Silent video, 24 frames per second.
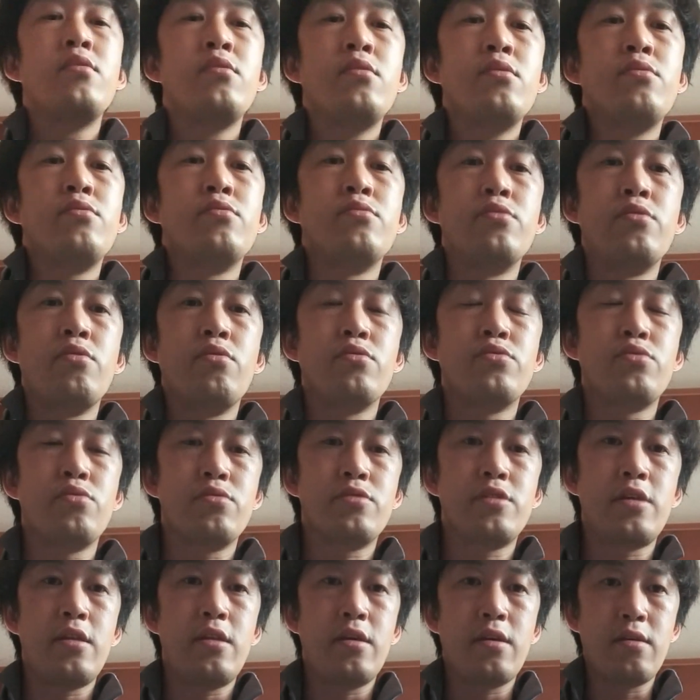風量調
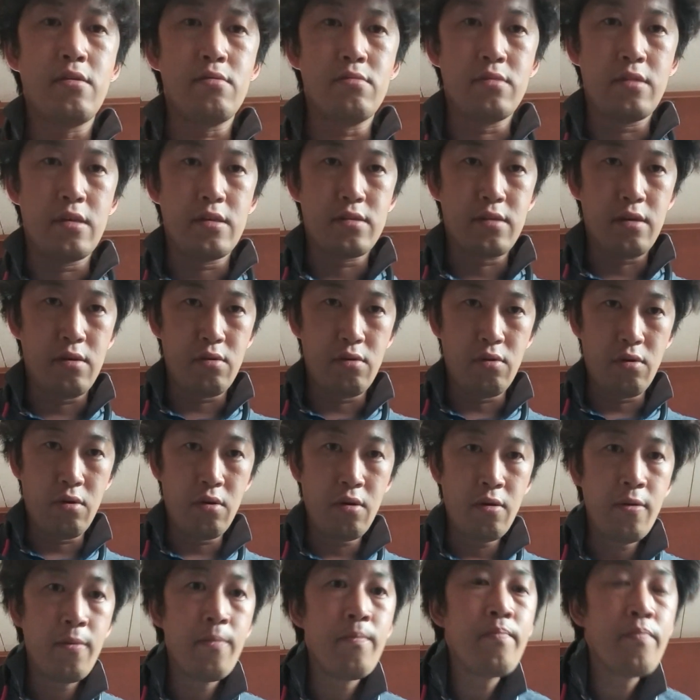整できるんですけど、
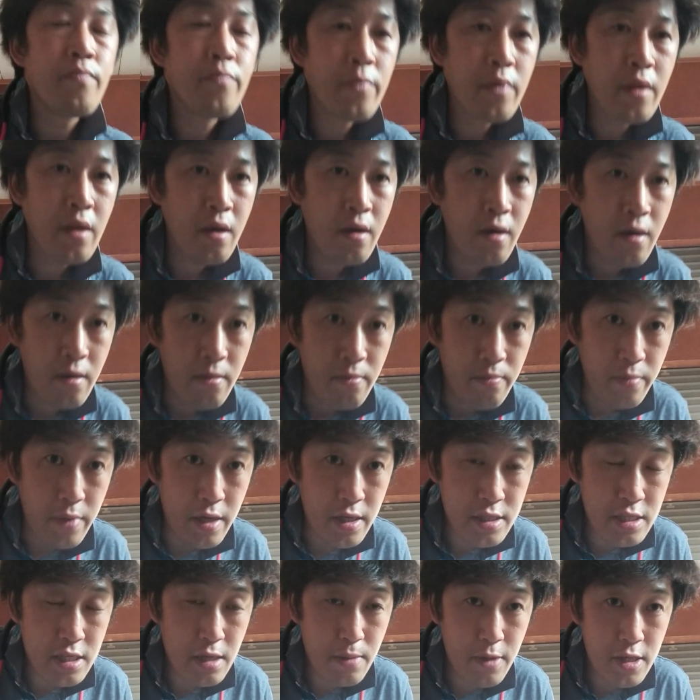め
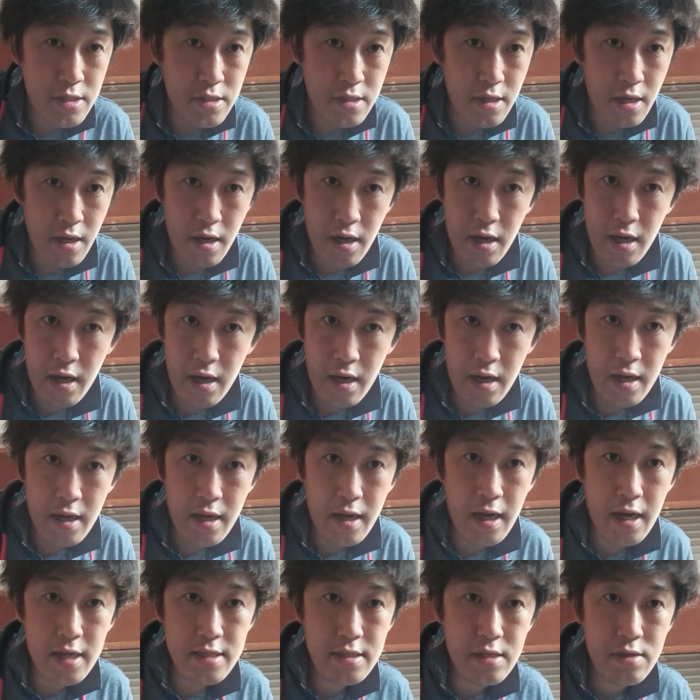ちゃめちゃ
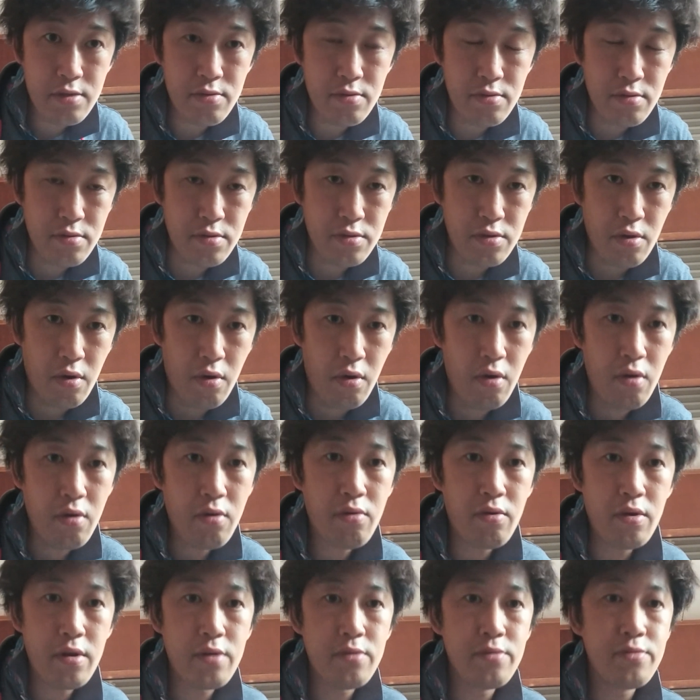風来るんですよ。
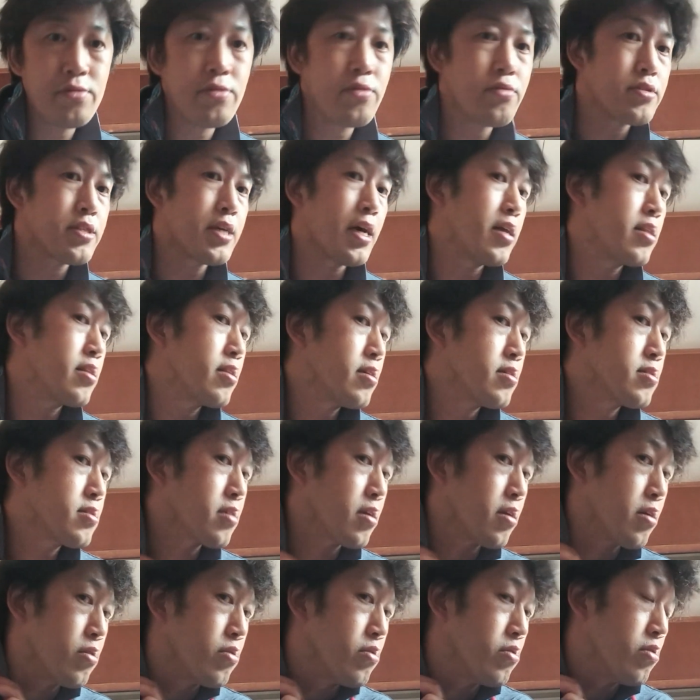これ風量3です
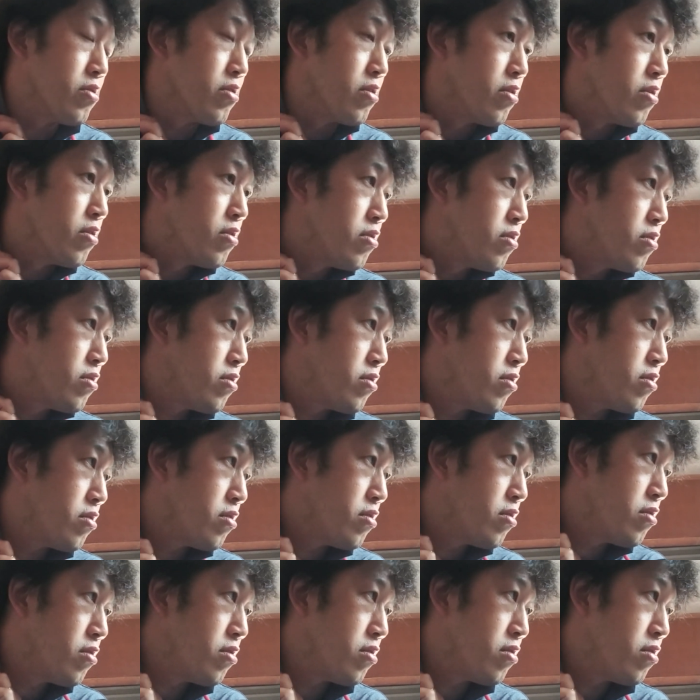けど、
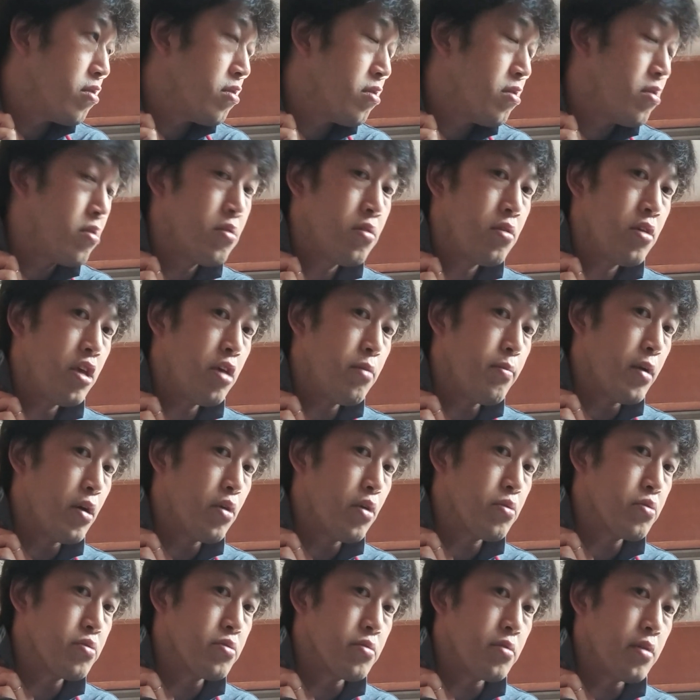今
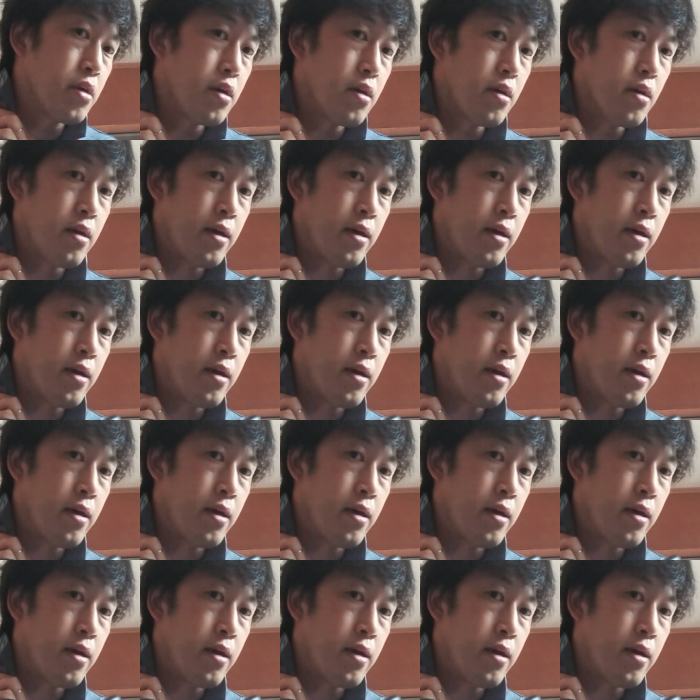オフで、